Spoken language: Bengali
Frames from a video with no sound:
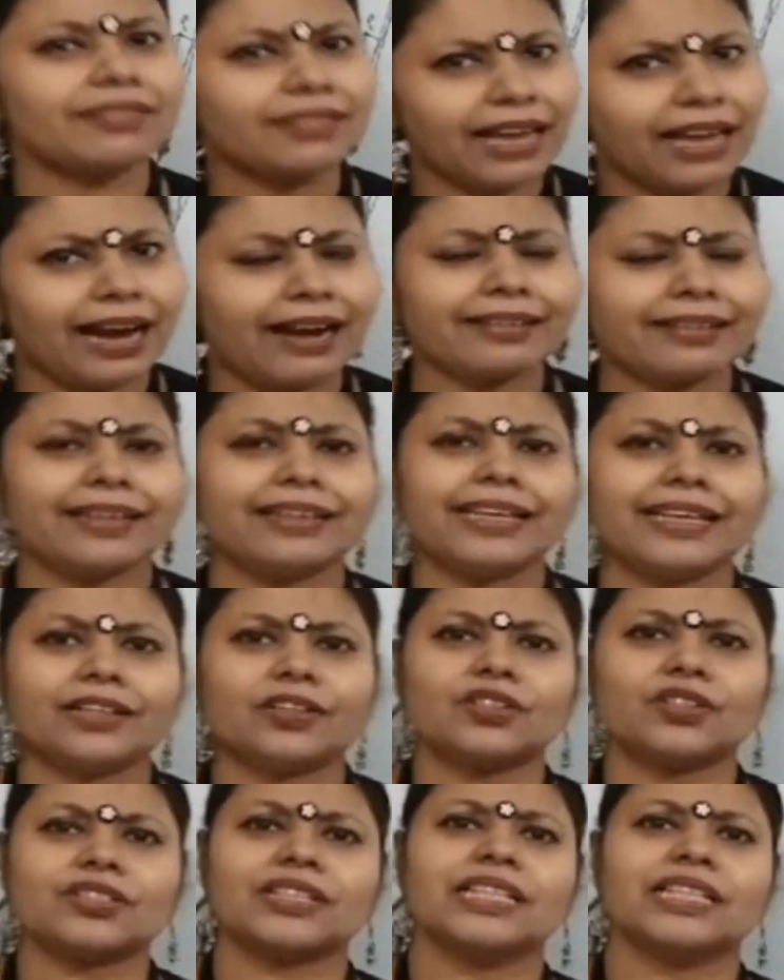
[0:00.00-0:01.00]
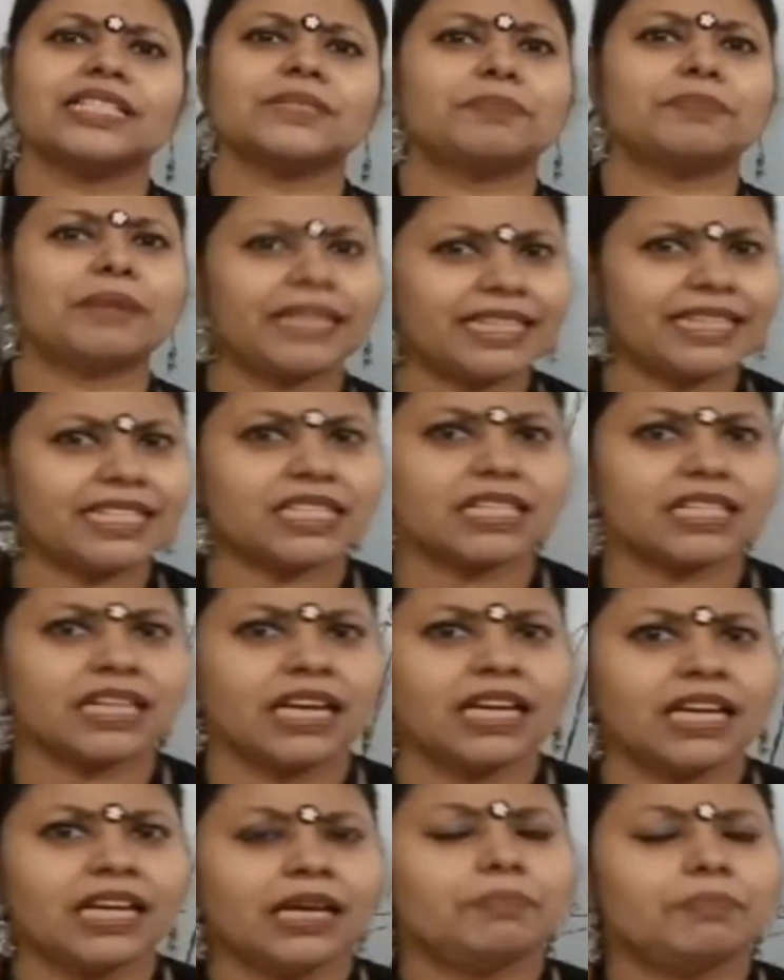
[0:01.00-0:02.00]
আর্টারিয়া ডর্সালিস পেডিস
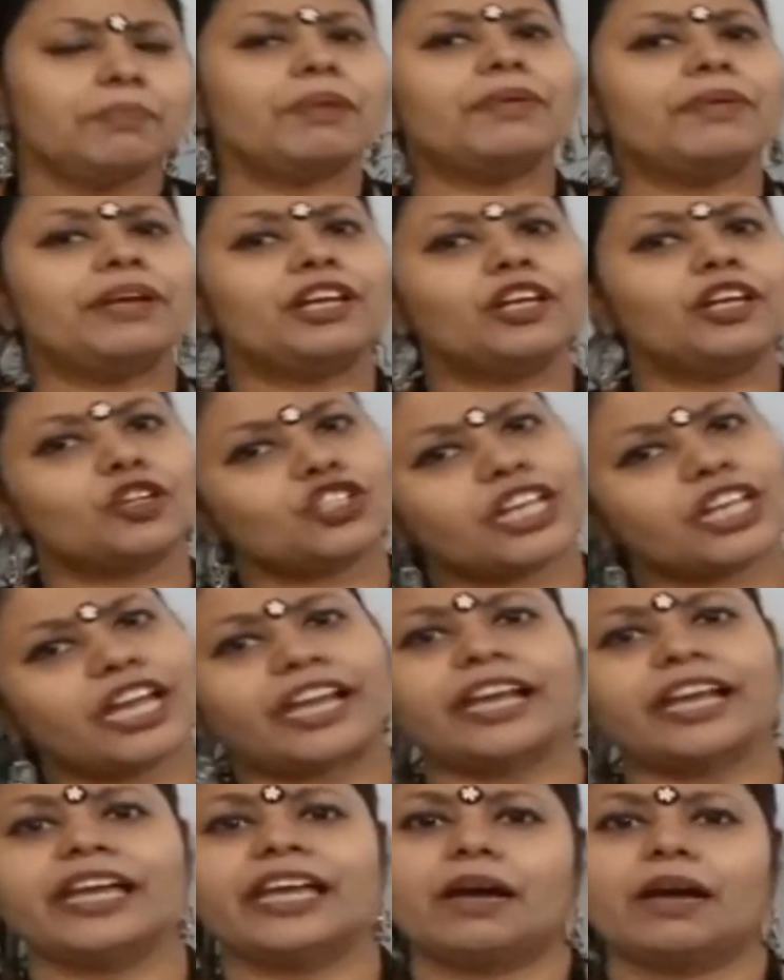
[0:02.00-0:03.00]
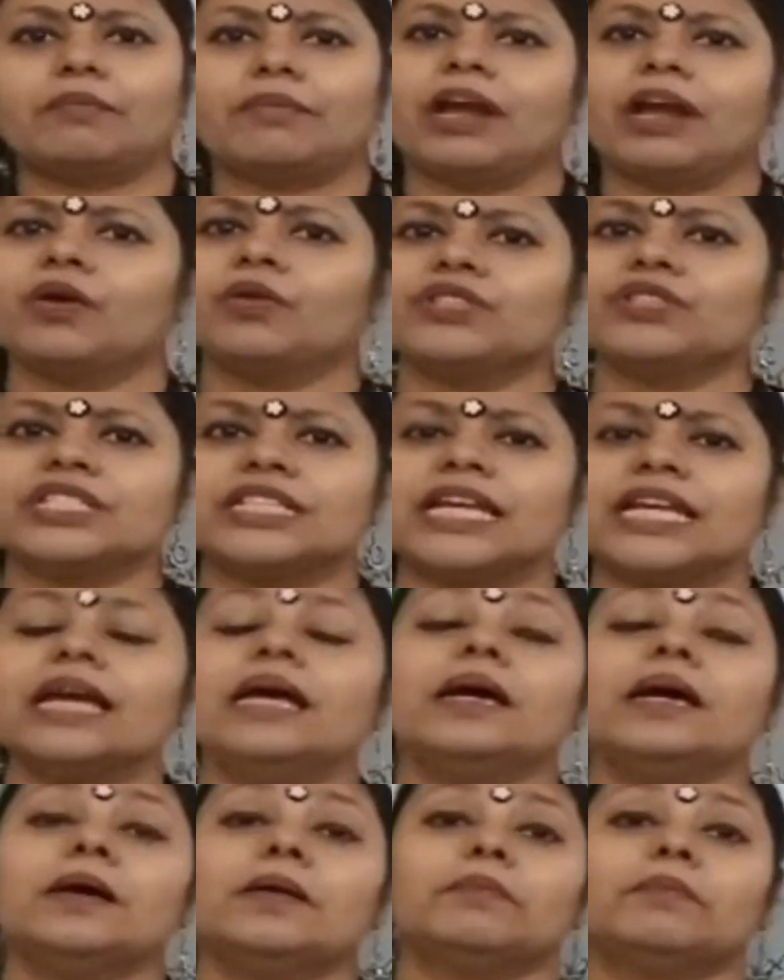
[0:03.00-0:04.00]
বিভিন্ন জায়গায় আমরা হচ্ছে
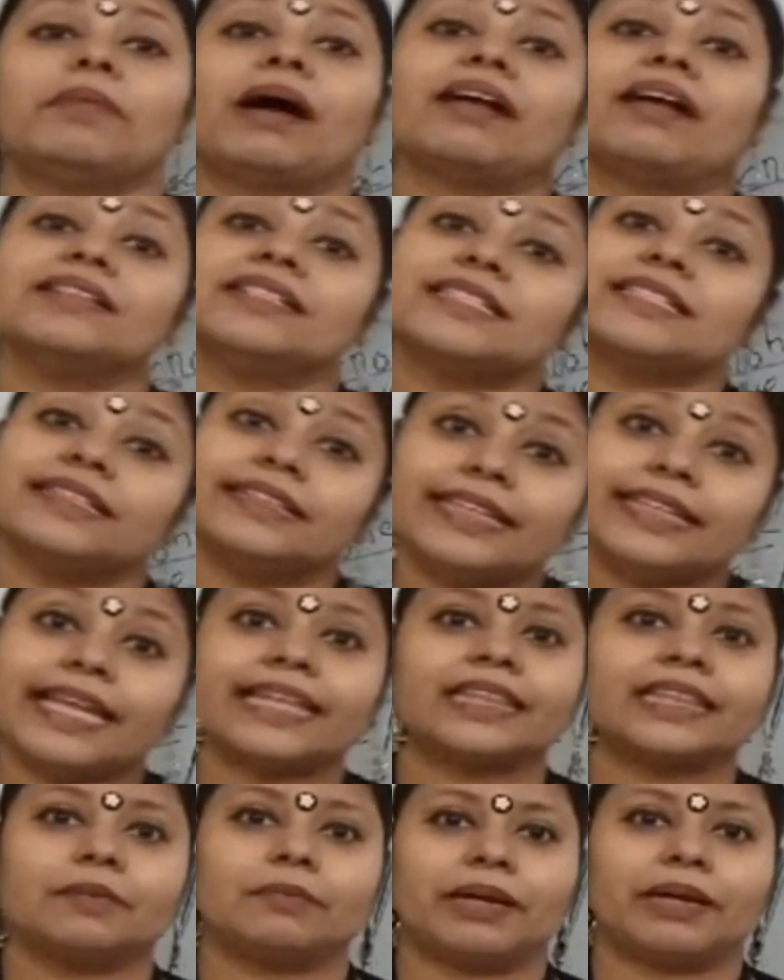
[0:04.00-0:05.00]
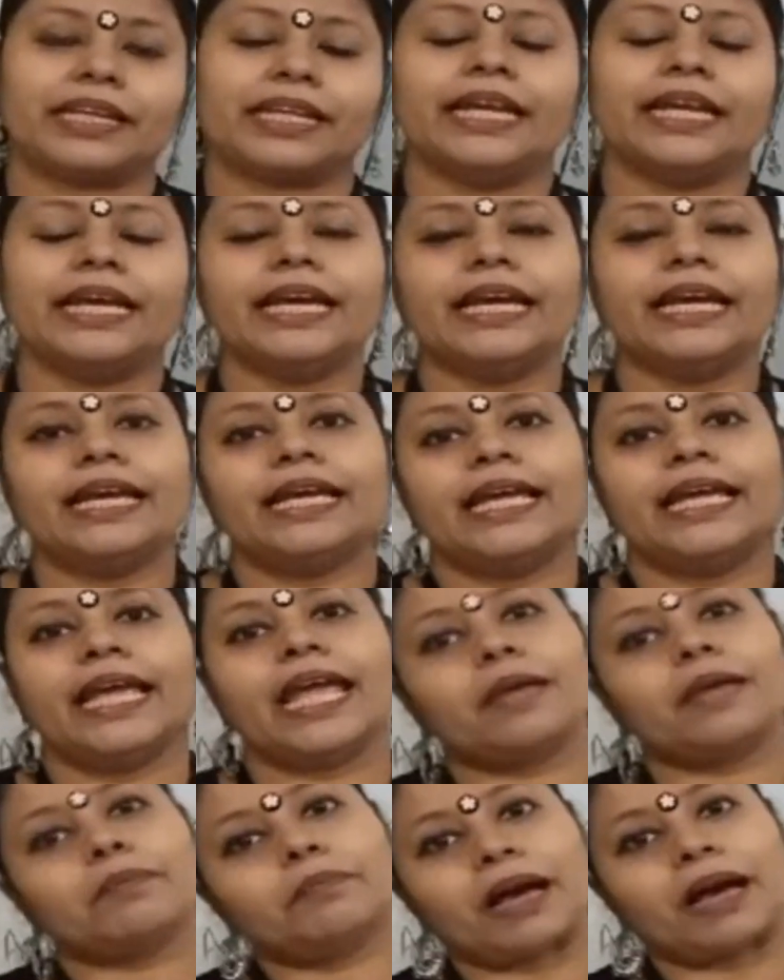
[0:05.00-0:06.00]
পালস দেখতে পারি এই
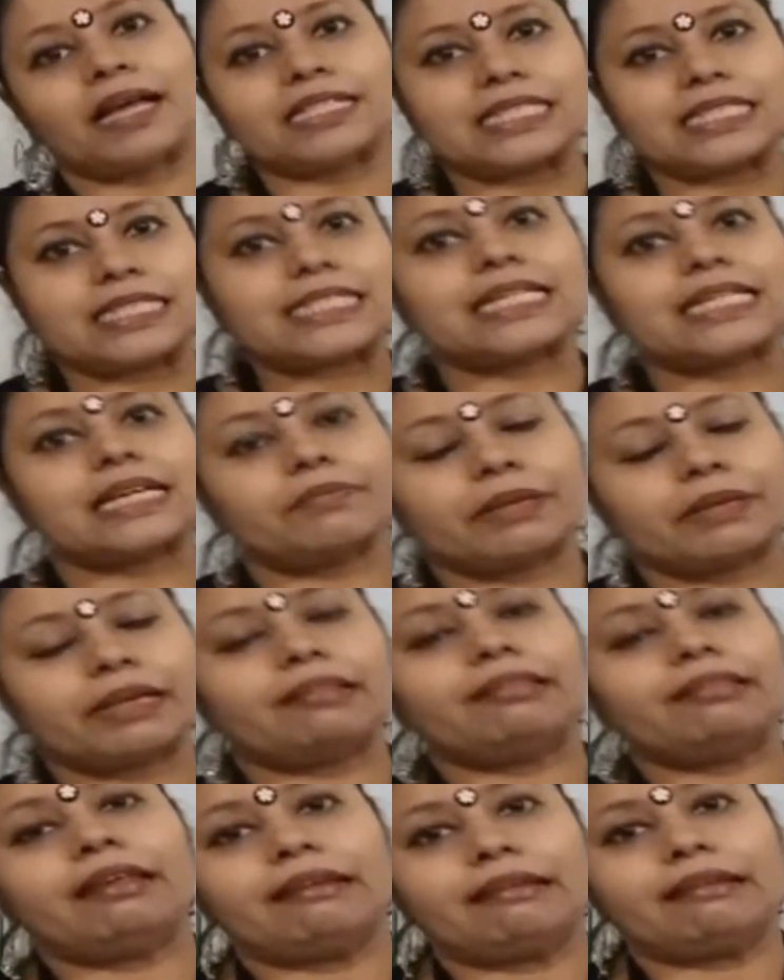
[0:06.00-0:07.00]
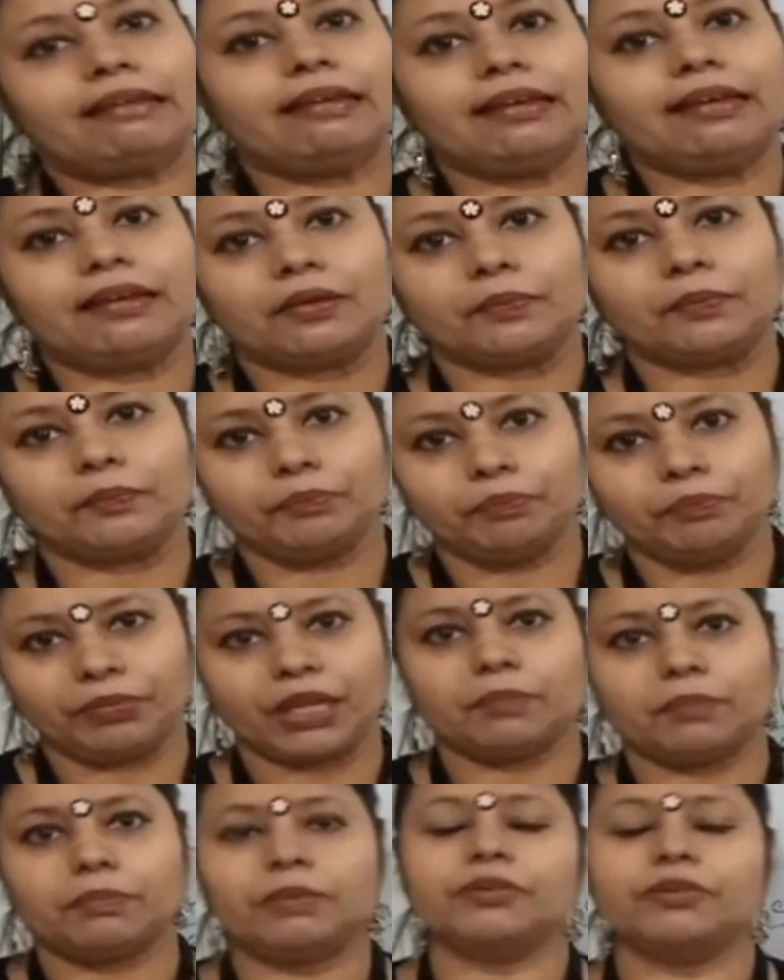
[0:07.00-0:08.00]
পালস যে আমরা দেখি হুম
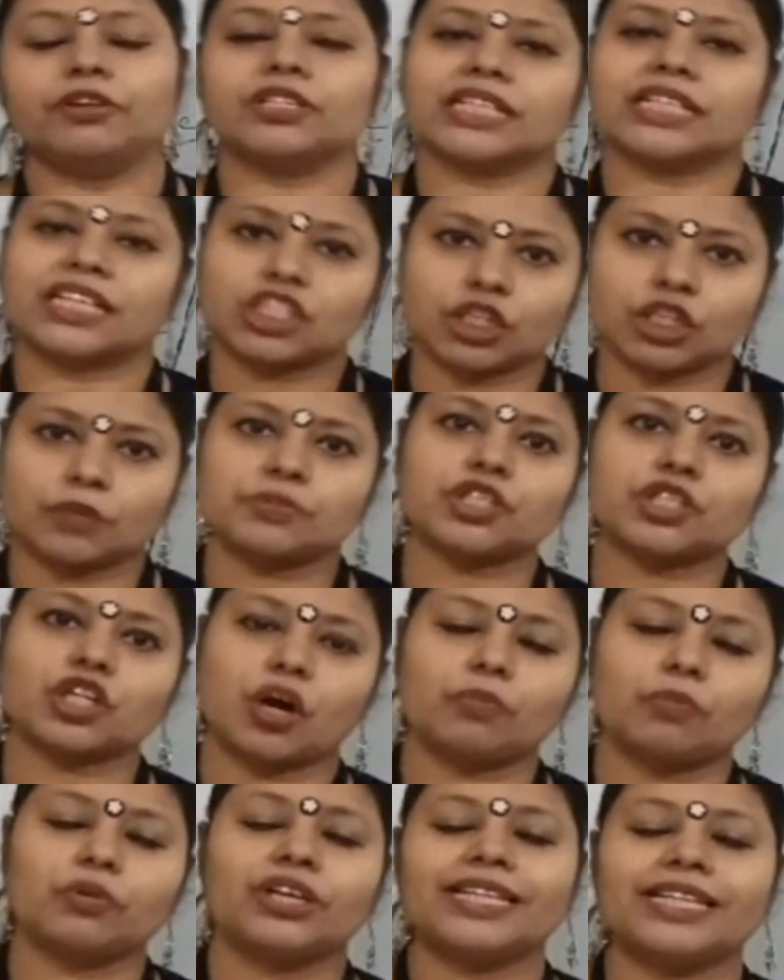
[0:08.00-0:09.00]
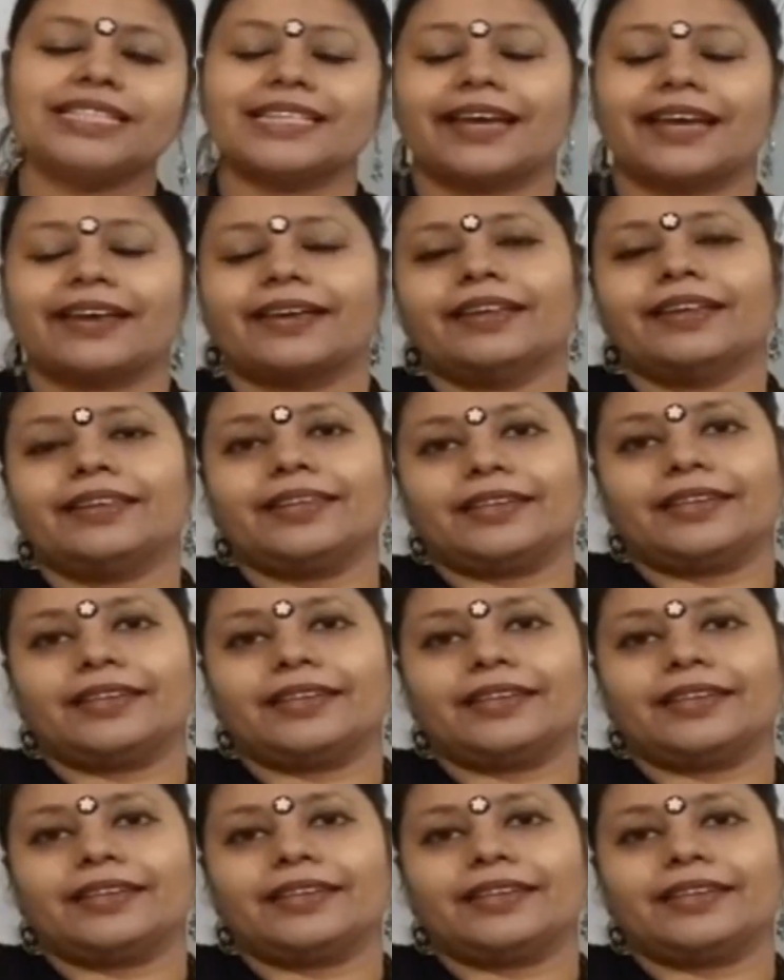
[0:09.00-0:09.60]
বিভিন্ন জায়গায় সবচেয়ে কমনলি জায়গা যেটা